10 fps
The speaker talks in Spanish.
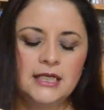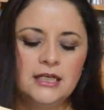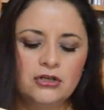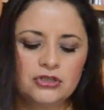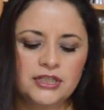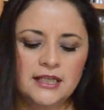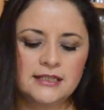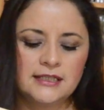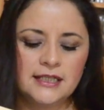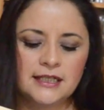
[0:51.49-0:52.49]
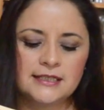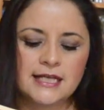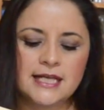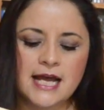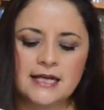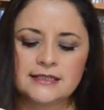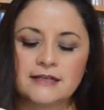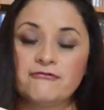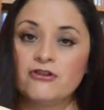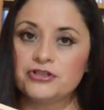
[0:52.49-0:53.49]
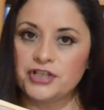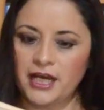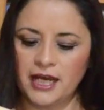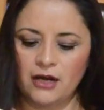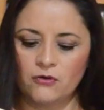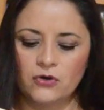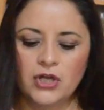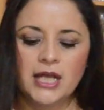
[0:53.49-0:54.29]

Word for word: y no se distinguen señales de forcejeo.